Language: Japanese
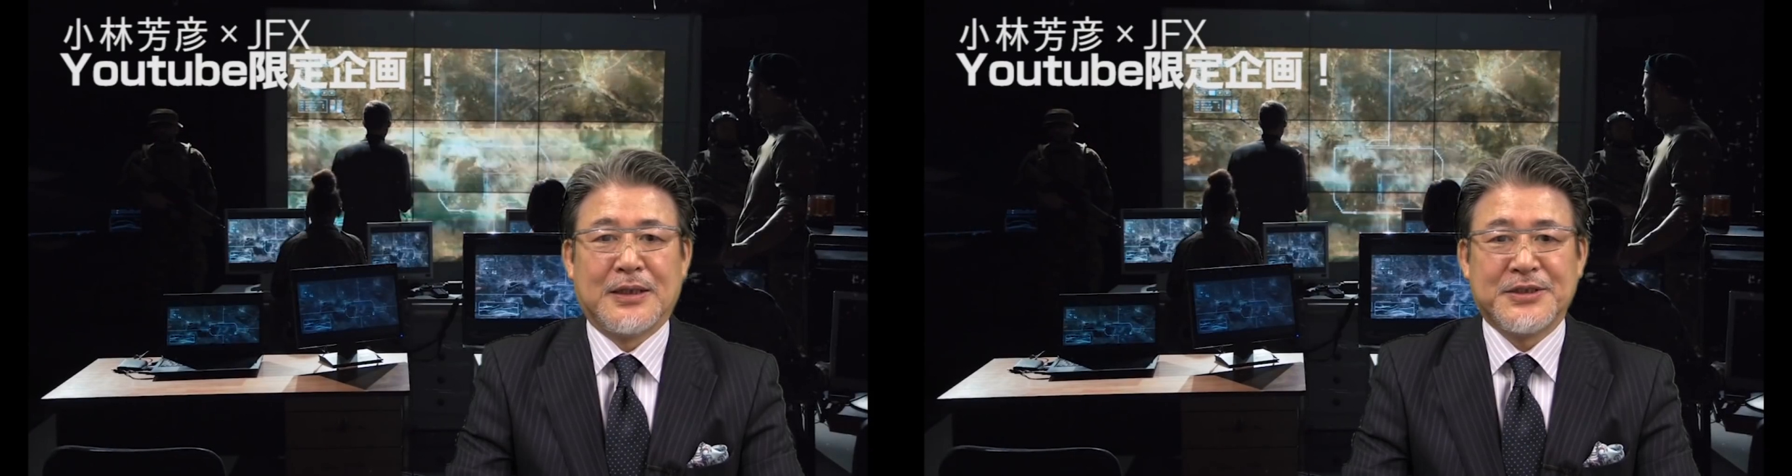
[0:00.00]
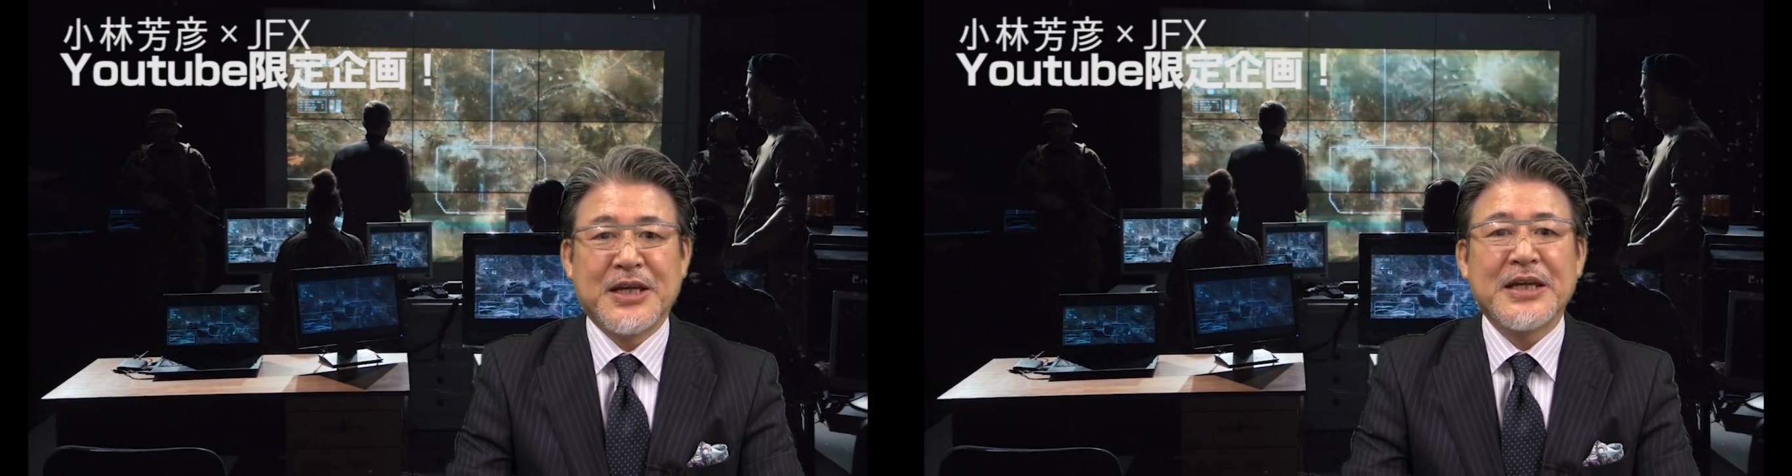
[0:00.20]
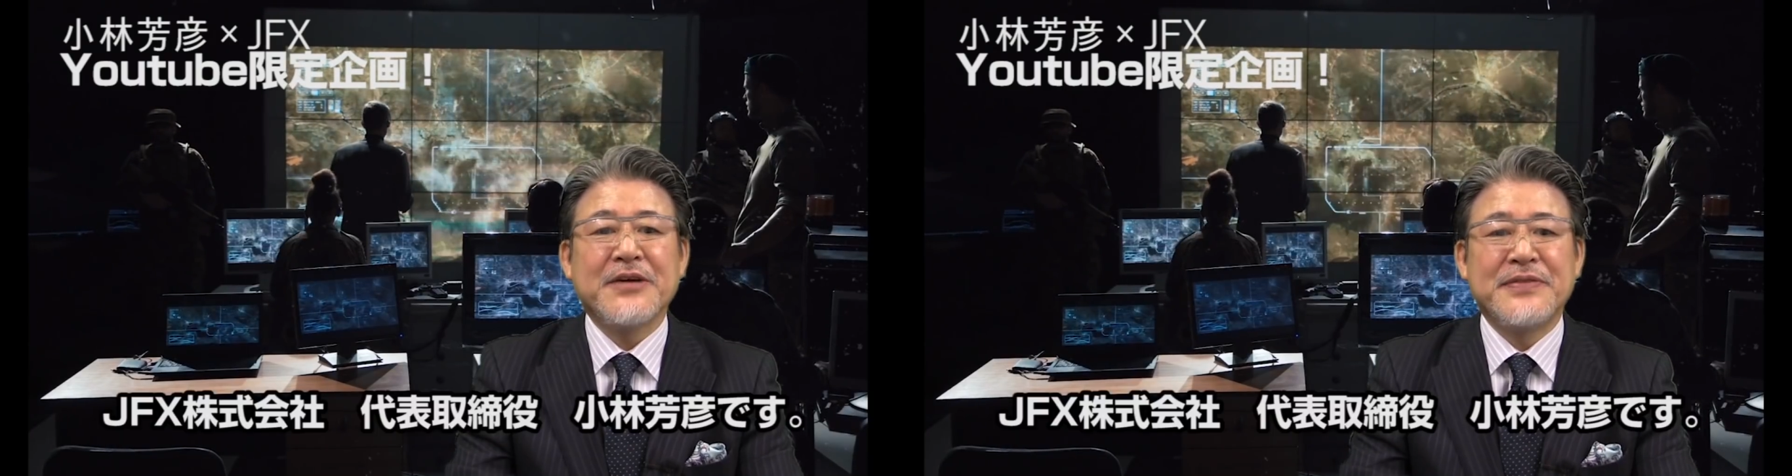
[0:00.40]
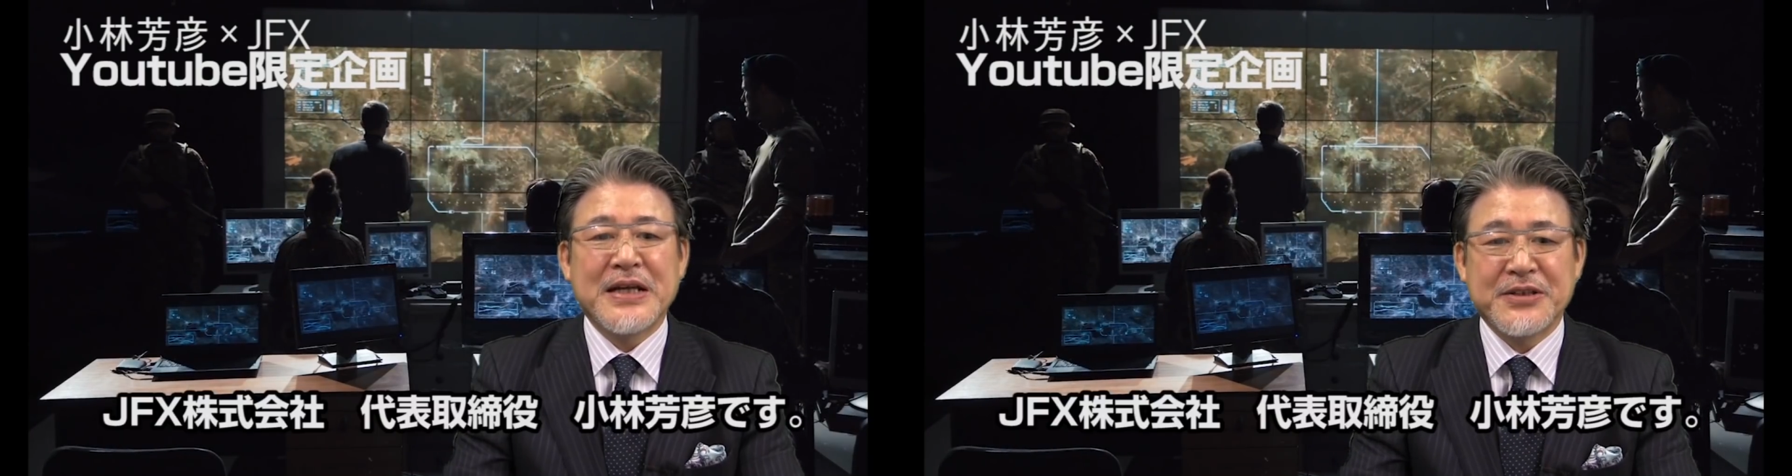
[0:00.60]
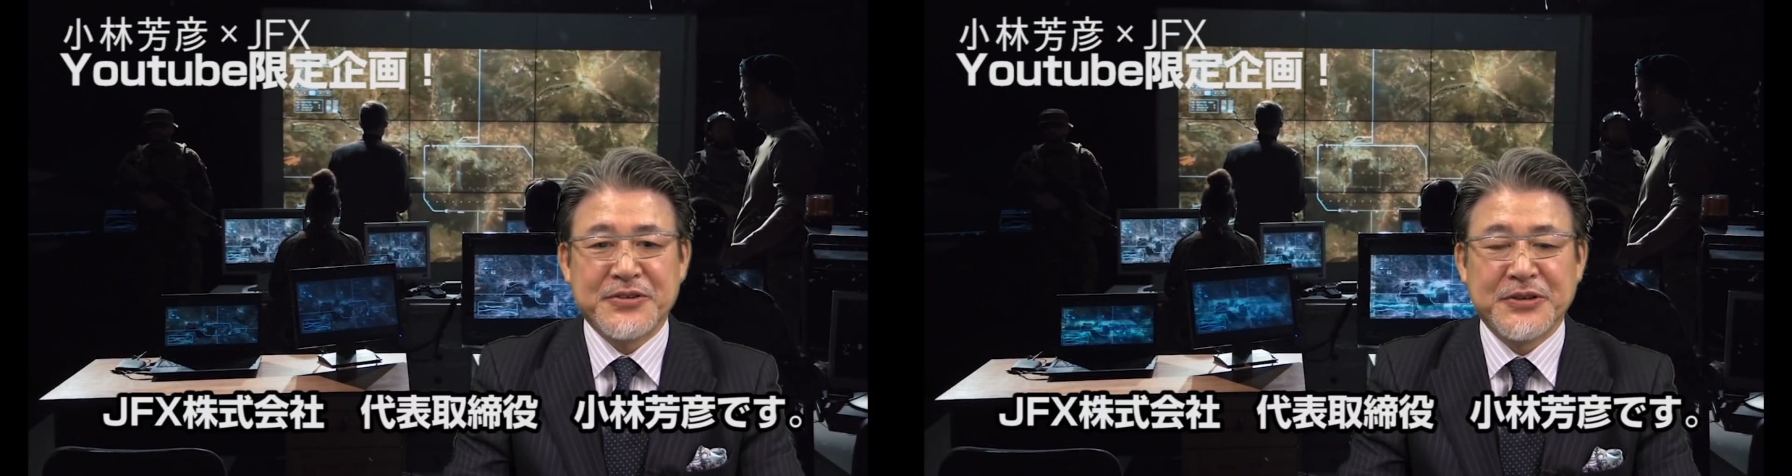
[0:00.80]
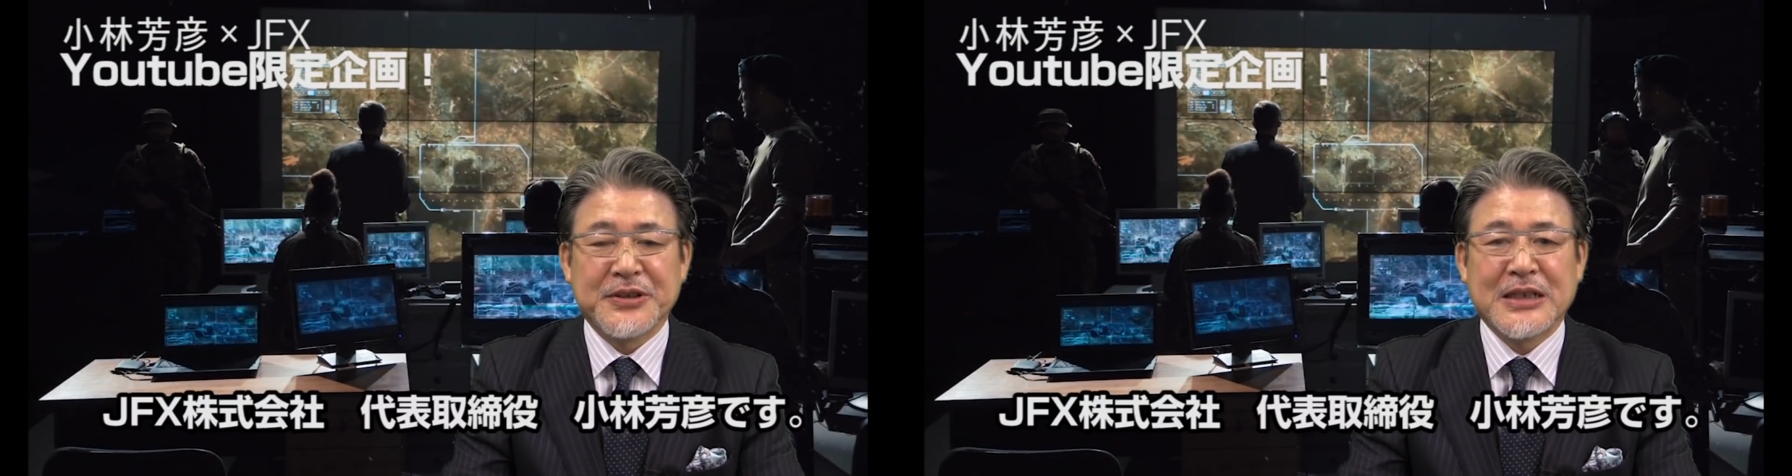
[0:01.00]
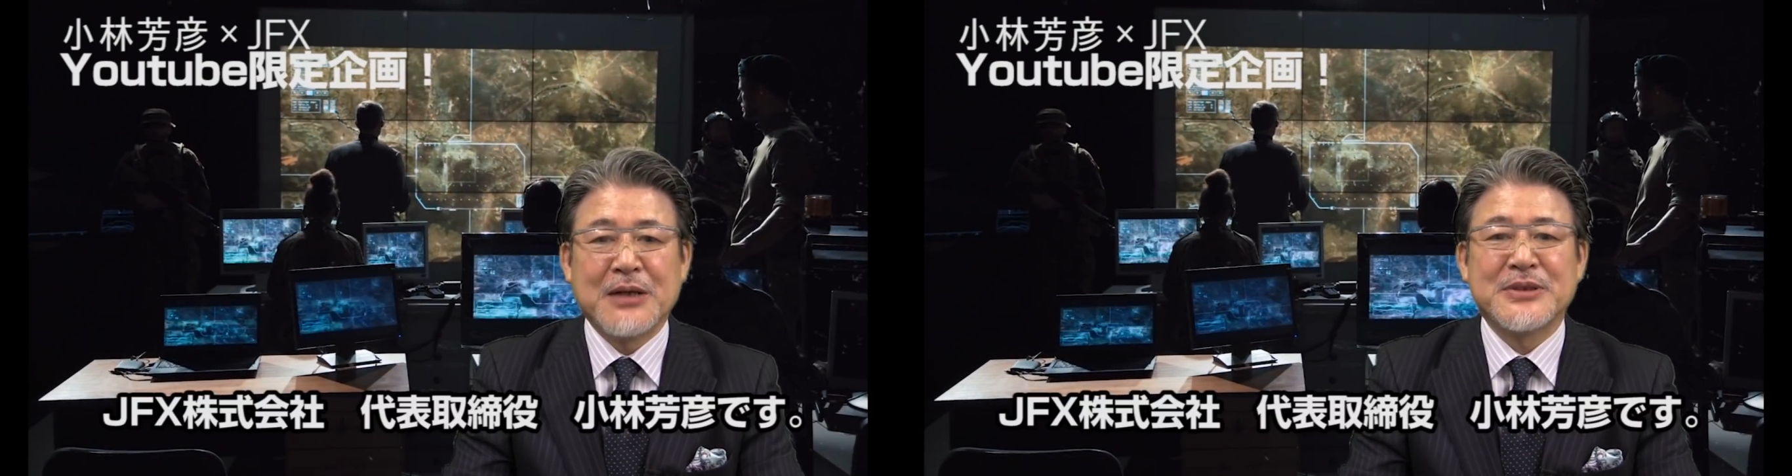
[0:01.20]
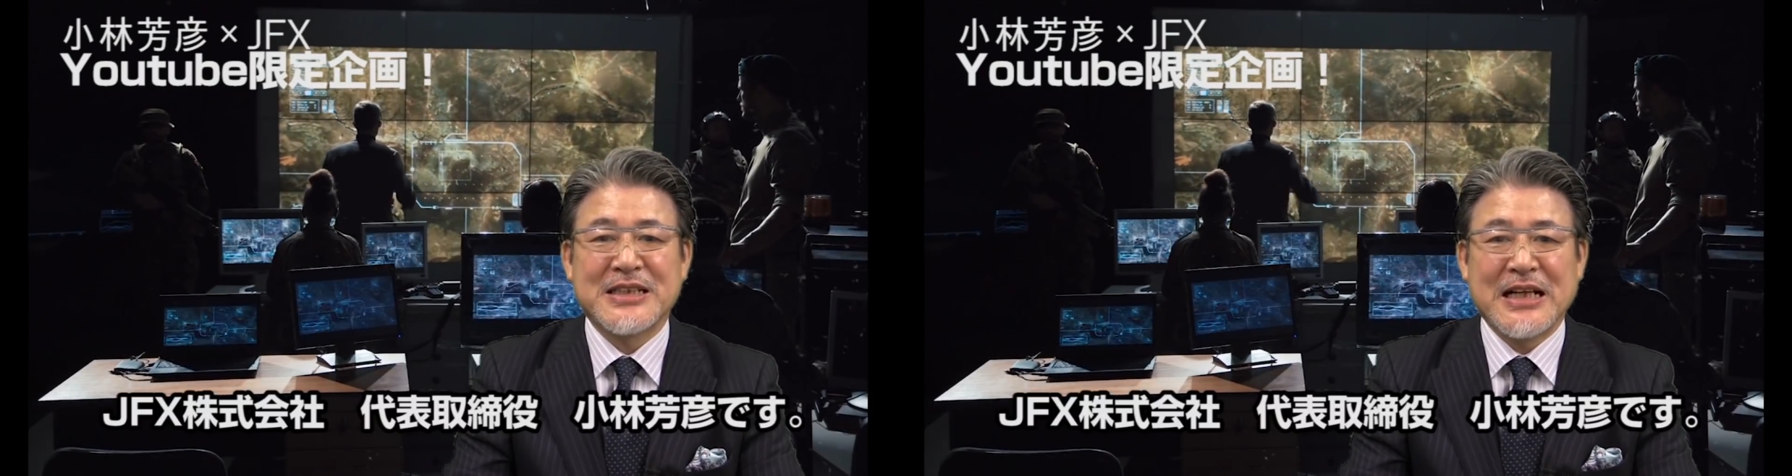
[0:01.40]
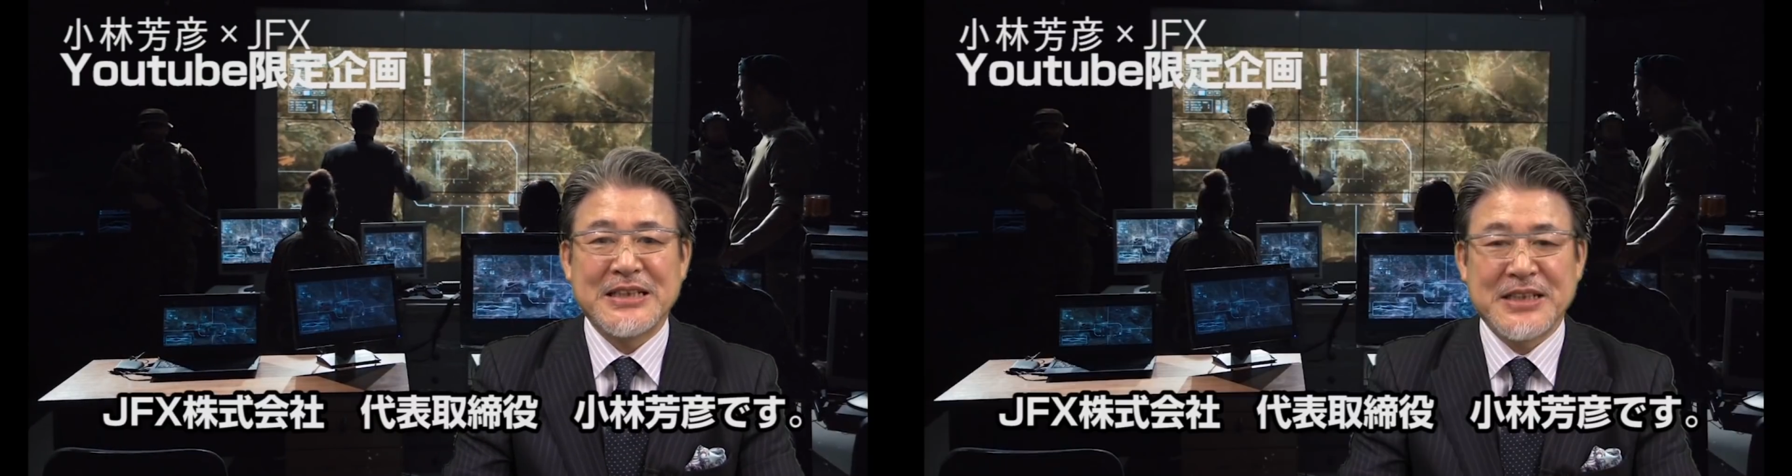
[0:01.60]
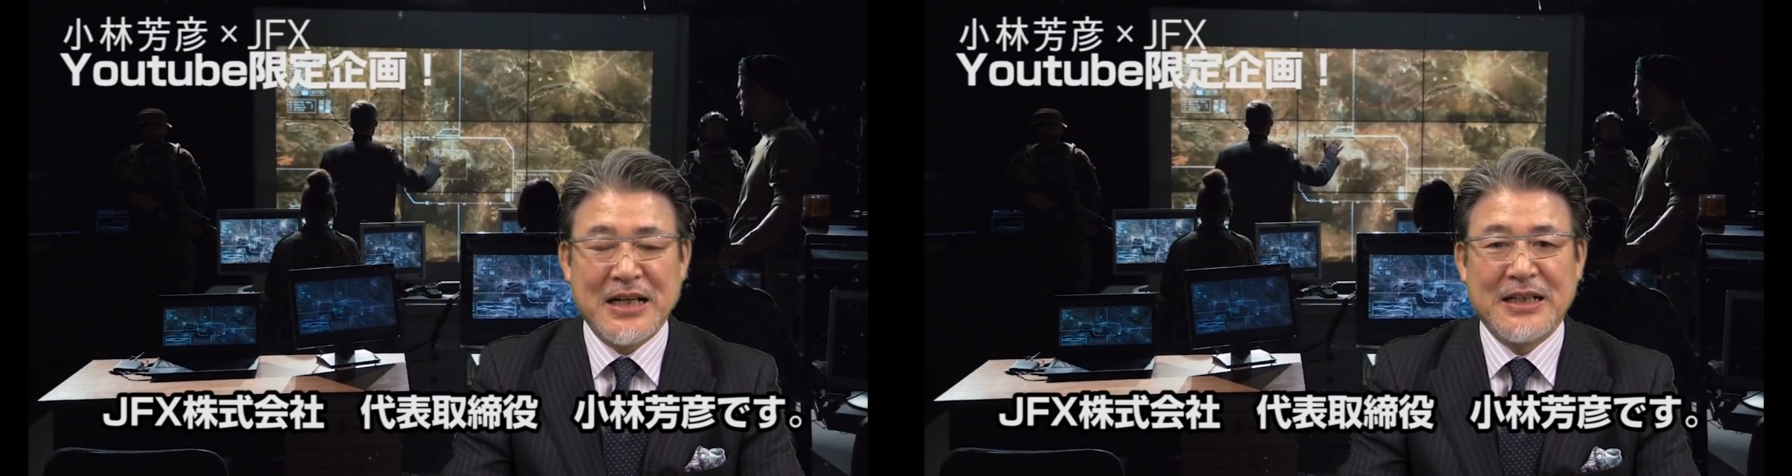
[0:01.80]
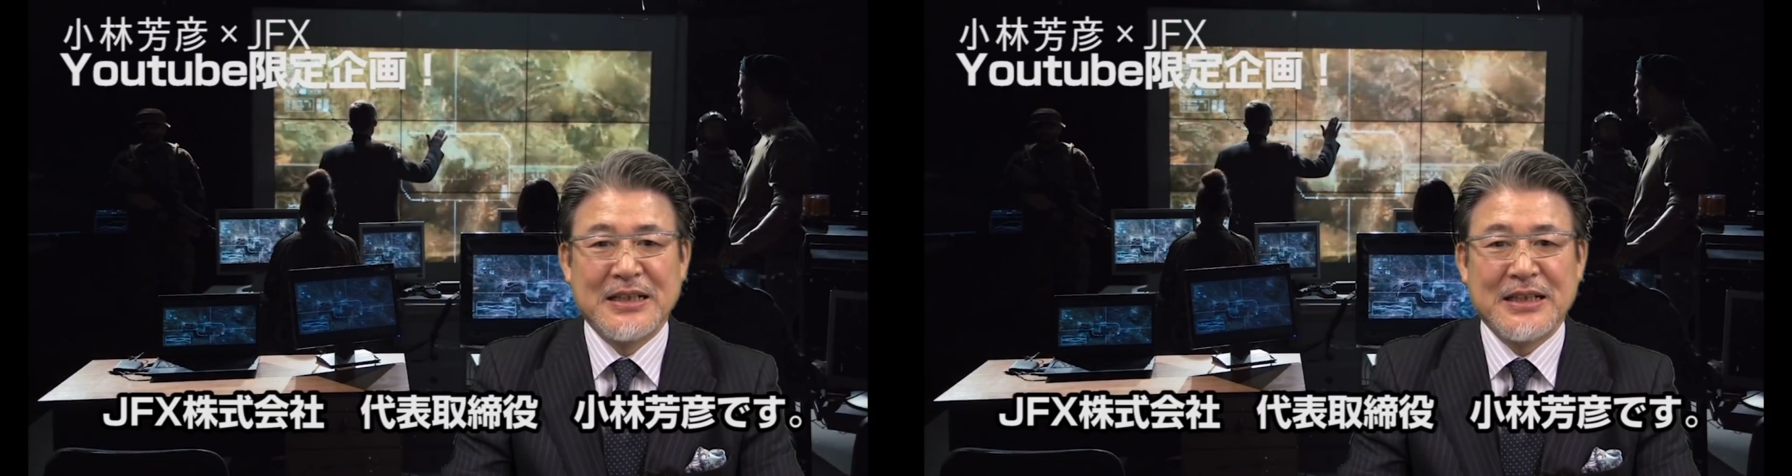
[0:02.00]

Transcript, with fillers: JFX 株式会社